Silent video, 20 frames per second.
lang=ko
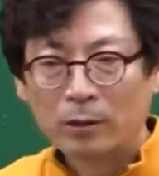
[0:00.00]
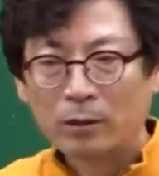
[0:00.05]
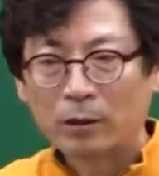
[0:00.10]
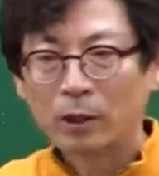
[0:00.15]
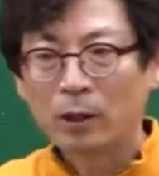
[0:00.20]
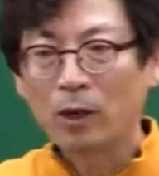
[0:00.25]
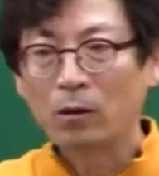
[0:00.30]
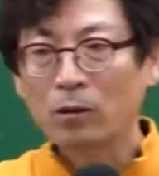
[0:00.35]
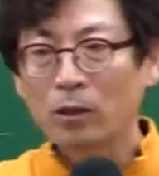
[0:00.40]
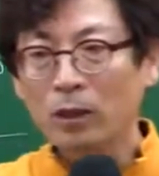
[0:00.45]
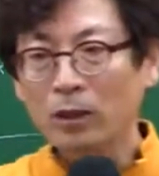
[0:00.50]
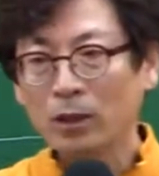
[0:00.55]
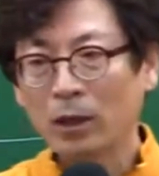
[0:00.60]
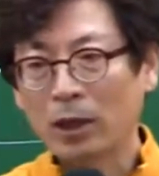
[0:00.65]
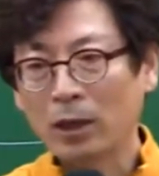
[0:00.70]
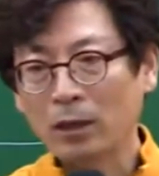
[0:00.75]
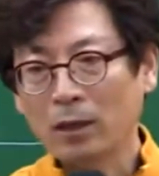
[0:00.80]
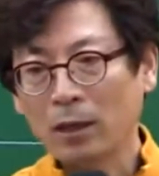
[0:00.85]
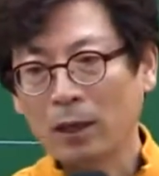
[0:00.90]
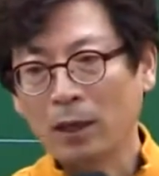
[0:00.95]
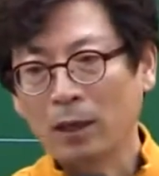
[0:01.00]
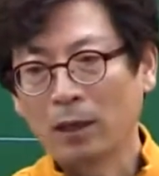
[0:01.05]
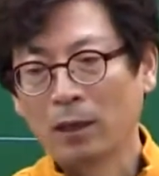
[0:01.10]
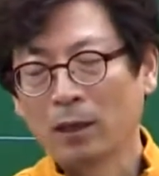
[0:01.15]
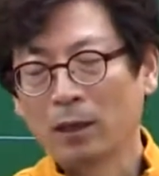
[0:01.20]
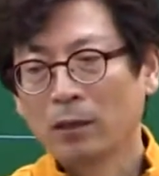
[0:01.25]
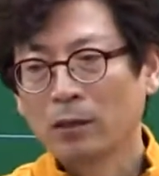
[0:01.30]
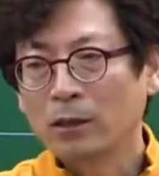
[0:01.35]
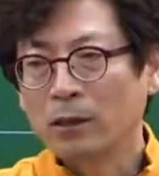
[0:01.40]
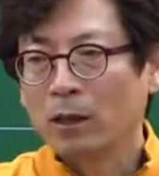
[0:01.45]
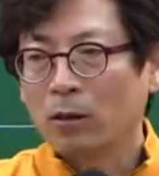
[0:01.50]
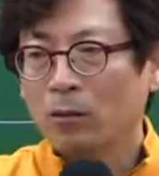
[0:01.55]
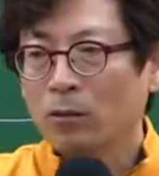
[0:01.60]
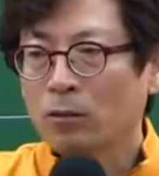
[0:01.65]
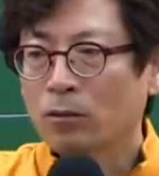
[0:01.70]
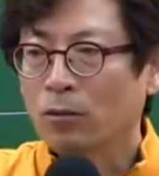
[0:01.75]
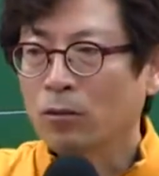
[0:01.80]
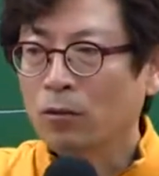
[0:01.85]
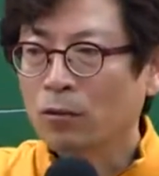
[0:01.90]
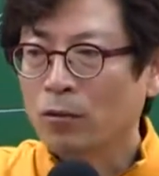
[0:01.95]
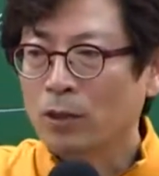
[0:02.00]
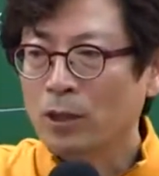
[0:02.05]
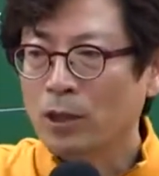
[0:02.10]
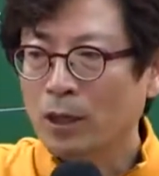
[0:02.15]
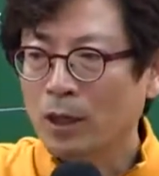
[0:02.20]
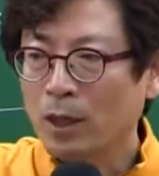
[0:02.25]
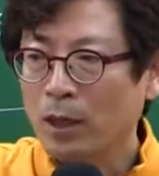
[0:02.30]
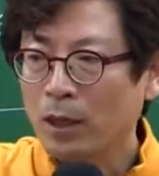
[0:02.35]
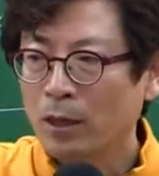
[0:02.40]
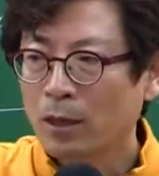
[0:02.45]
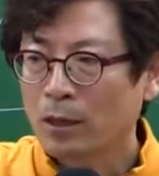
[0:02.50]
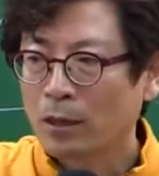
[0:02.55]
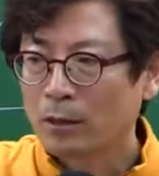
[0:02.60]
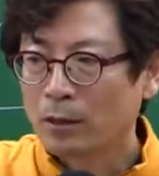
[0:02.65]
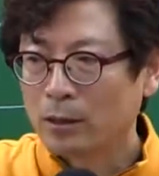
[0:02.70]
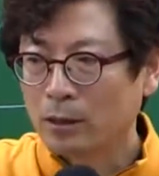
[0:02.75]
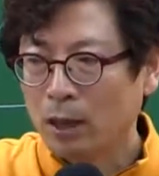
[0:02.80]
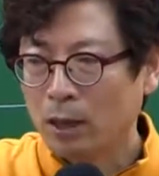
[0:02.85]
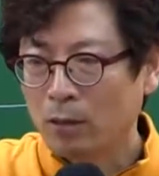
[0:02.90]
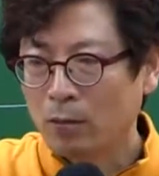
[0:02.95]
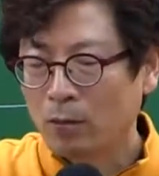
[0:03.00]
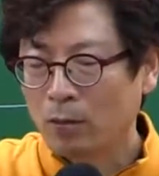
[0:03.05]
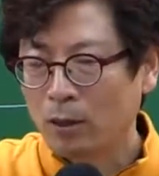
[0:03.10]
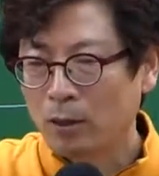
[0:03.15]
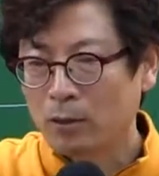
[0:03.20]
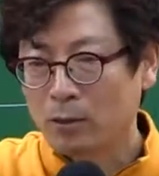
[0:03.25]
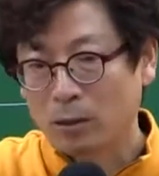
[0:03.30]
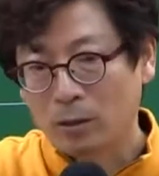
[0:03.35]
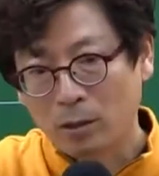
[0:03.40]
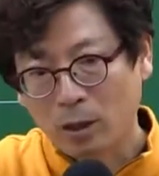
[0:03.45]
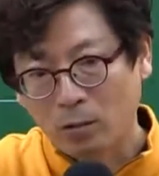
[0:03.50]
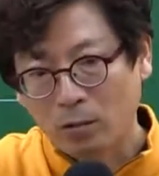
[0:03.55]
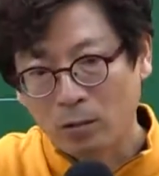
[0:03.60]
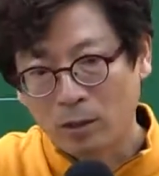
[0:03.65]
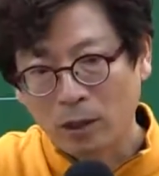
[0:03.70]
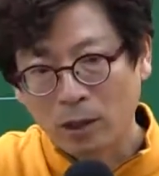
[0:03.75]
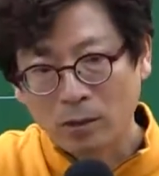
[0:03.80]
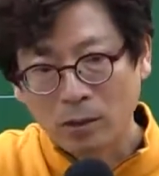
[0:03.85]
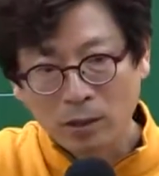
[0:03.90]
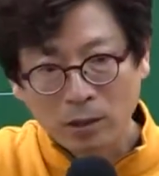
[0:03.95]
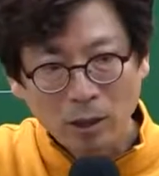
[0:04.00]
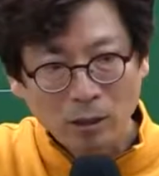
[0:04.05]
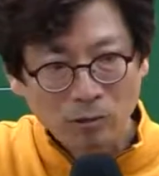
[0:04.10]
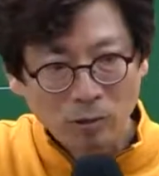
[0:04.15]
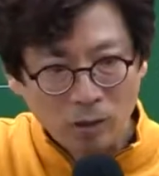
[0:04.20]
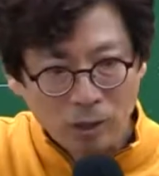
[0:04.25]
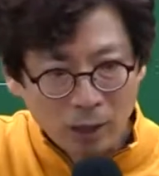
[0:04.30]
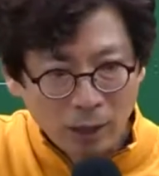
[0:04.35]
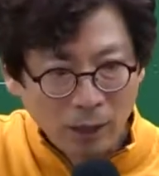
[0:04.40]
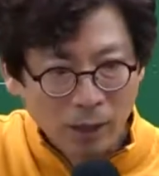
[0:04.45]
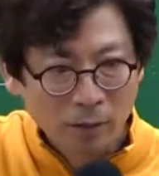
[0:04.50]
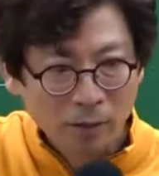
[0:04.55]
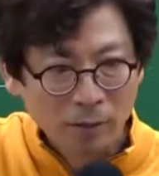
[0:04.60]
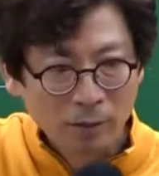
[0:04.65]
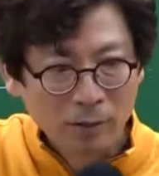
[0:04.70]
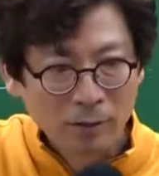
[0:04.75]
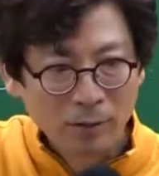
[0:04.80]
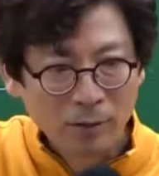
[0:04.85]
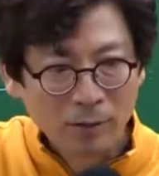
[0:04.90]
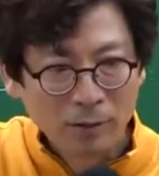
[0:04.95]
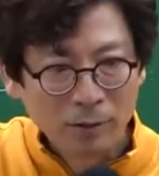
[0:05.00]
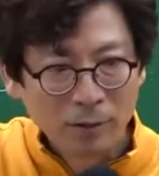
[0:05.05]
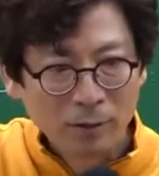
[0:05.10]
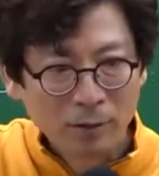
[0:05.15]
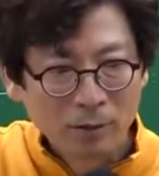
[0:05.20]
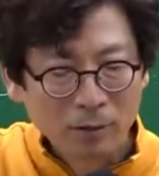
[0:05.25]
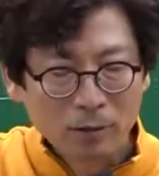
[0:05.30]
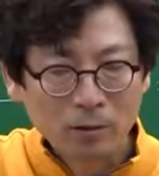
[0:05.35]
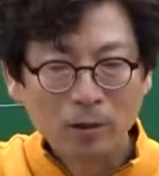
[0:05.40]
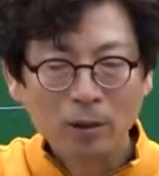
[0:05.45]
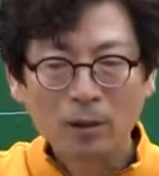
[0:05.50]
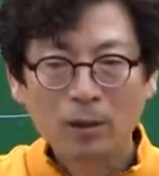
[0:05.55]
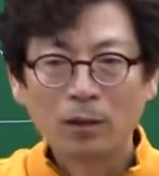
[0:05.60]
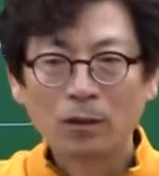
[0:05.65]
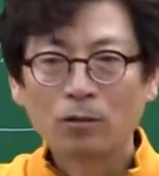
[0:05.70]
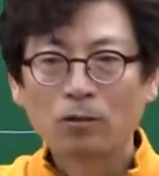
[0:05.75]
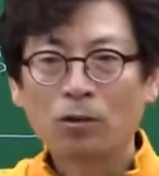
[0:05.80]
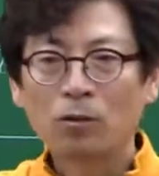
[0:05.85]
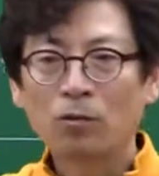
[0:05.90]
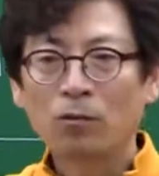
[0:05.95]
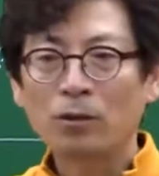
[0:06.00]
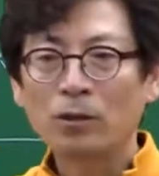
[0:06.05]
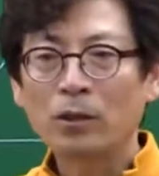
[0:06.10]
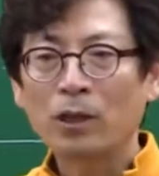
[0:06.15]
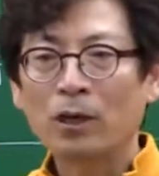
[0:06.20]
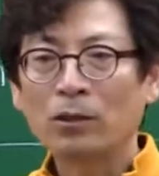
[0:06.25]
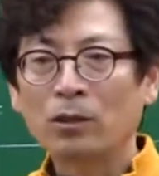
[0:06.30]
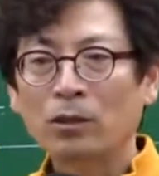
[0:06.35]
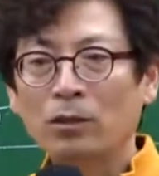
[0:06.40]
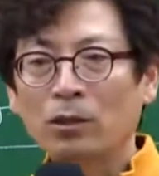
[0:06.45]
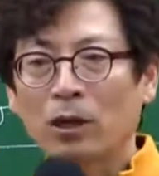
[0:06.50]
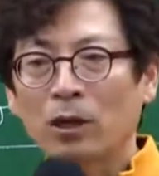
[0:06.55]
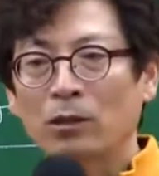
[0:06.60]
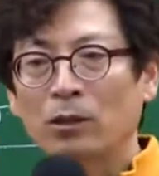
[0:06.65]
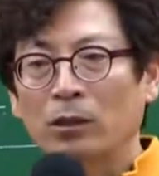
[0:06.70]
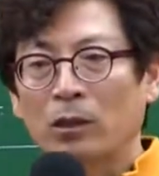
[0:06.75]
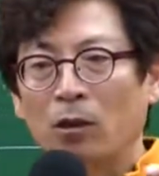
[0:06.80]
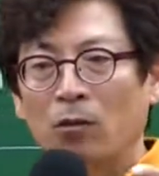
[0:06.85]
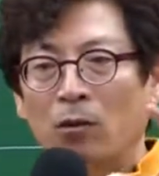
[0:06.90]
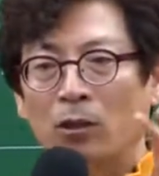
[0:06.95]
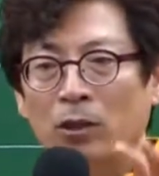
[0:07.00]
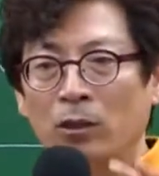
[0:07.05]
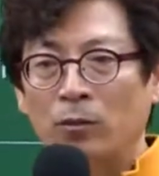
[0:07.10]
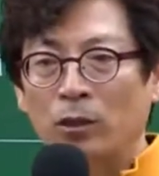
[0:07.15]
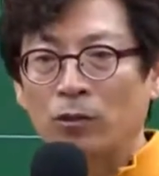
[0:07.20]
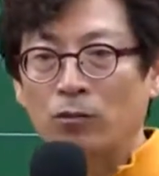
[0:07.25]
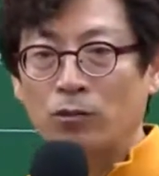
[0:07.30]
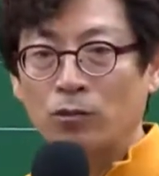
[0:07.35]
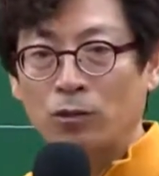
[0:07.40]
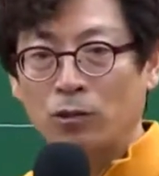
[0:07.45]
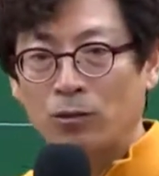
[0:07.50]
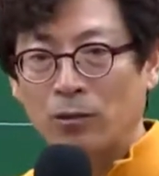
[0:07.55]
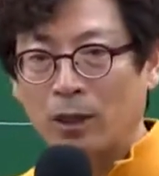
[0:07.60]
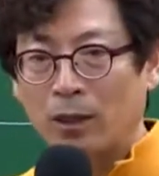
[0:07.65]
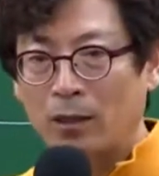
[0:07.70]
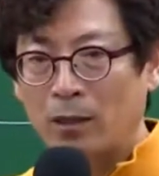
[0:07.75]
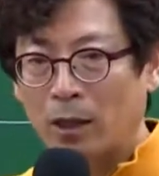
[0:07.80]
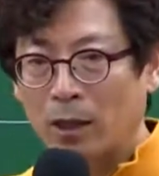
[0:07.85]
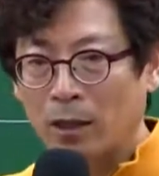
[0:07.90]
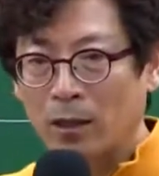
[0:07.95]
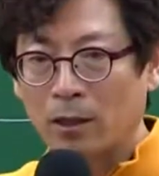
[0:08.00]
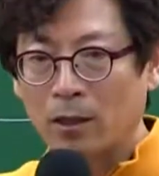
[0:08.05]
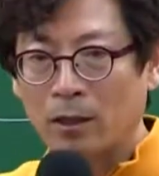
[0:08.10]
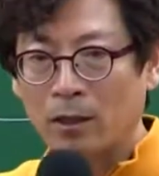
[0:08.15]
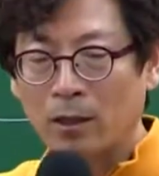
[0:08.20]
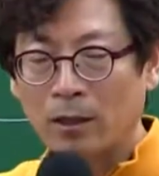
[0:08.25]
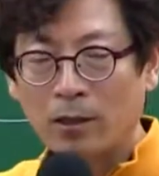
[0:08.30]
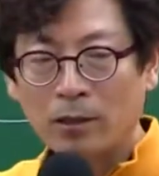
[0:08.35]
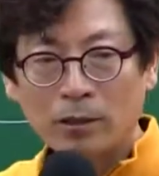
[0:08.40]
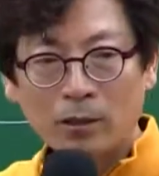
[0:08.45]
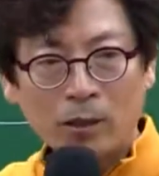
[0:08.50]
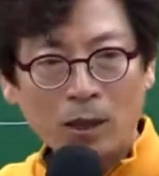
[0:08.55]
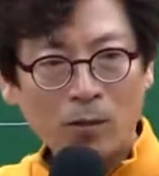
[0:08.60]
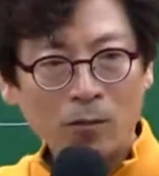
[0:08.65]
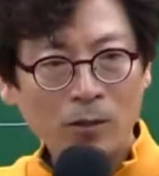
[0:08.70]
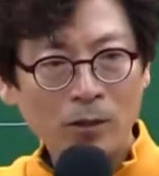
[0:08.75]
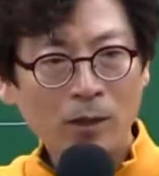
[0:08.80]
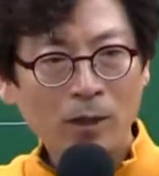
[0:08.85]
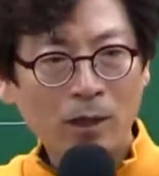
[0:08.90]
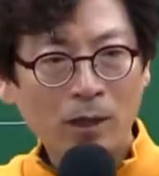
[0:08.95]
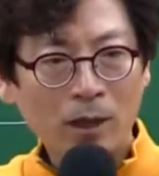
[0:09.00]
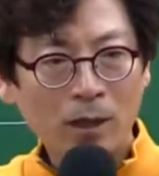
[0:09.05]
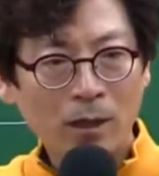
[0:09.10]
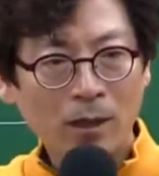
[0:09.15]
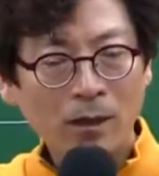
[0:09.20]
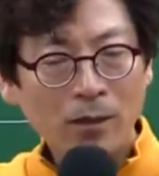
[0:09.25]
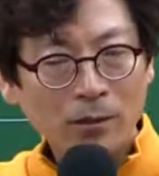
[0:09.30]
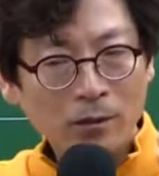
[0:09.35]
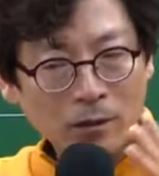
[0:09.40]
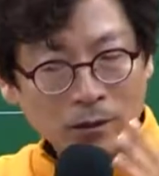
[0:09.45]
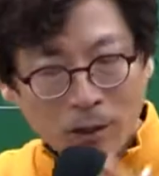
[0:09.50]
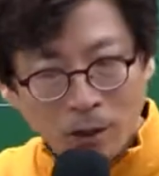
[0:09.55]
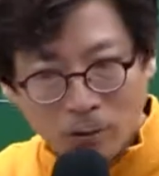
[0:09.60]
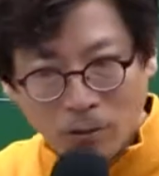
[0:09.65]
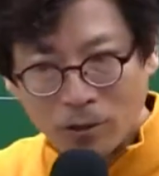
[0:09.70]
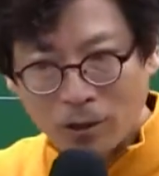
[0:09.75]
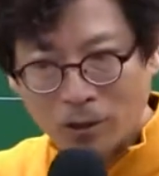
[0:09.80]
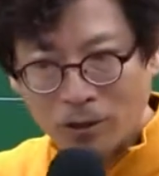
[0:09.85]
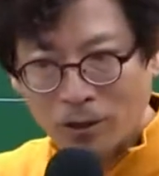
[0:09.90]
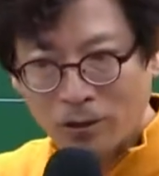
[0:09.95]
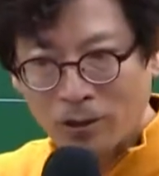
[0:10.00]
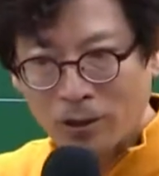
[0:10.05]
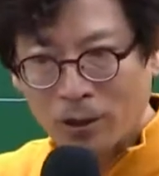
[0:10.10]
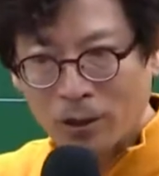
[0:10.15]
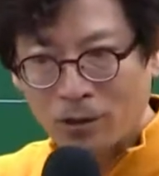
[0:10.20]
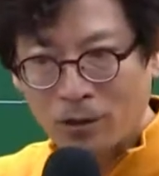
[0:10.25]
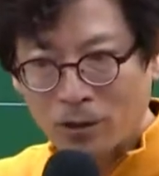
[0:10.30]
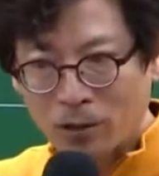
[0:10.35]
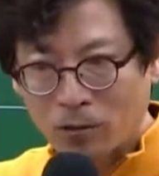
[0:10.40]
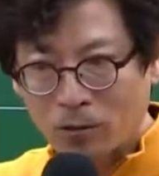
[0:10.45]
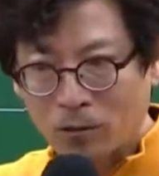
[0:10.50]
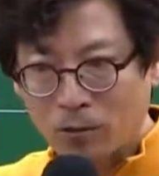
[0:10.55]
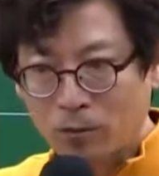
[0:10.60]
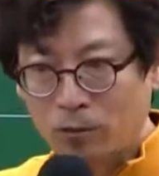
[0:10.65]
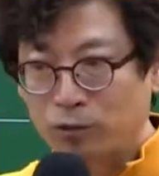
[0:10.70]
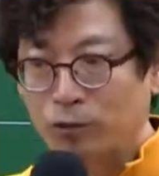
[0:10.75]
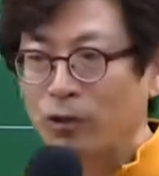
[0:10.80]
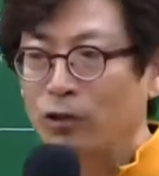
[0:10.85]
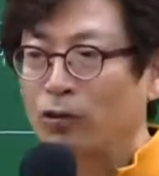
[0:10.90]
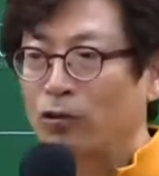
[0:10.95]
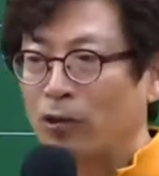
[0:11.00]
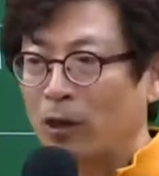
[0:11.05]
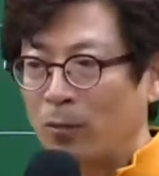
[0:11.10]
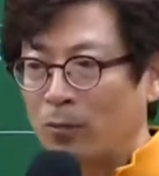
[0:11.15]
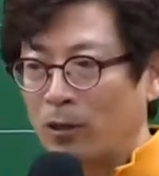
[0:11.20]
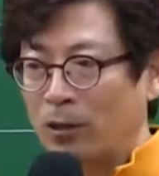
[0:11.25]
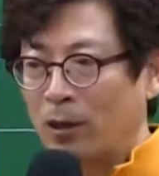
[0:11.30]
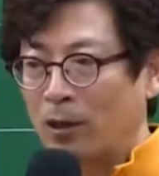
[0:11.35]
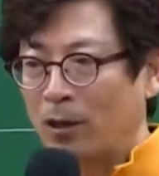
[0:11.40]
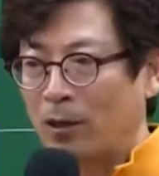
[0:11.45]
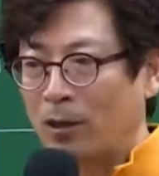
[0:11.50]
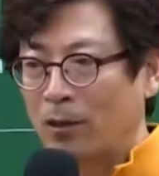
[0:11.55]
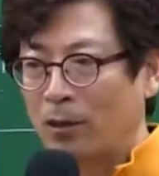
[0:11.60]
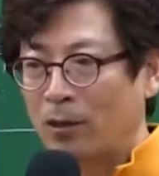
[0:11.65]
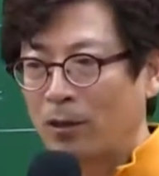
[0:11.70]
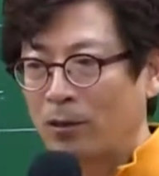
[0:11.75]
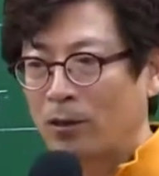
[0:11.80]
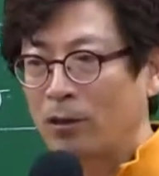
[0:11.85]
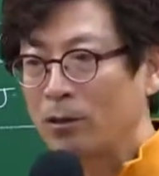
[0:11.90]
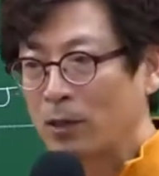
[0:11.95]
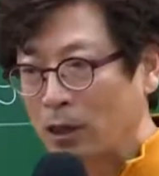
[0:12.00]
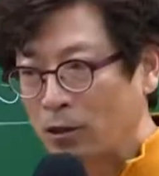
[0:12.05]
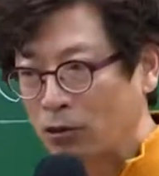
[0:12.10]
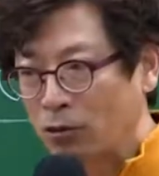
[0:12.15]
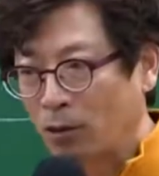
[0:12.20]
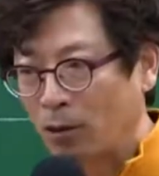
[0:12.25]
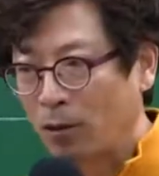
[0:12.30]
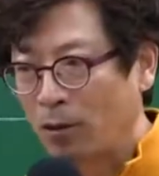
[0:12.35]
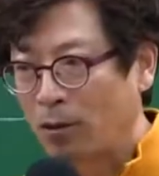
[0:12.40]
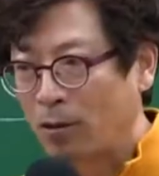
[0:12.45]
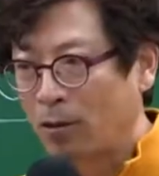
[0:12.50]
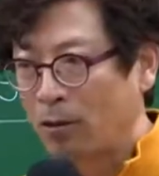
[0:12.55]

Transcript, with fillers: 저당권 설정할 때 저당권은 소유권자나 지상권, 전세권자가 설정할 수 있잖아요. 그때 소유권자가 설정한 저당권이면 주등기로 하는데 지상권자나 전세권자가 설정한 저당권은 부기등기로 합니다. 기억나죠?